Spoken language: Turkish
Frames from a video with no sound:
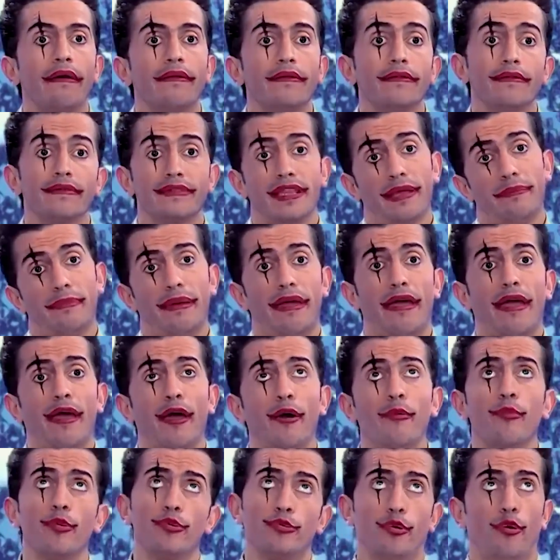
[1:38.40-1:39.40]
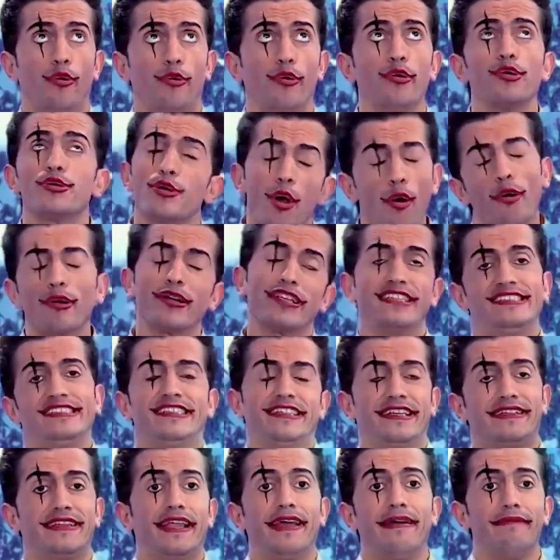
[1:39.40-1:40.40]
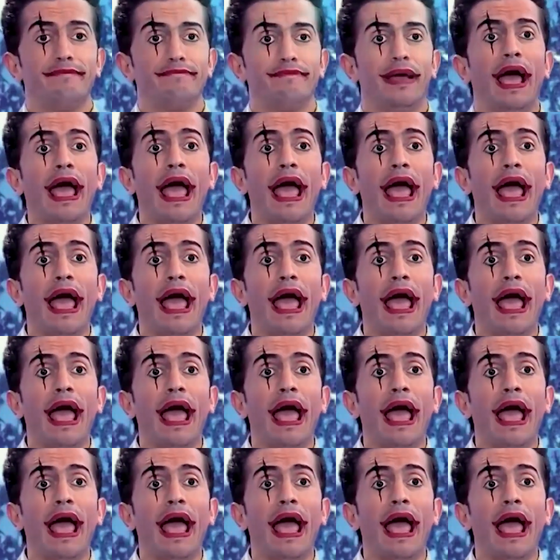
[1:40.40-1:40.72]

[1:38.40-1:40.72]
Eh, tabii bu da onu çok kızdırdı.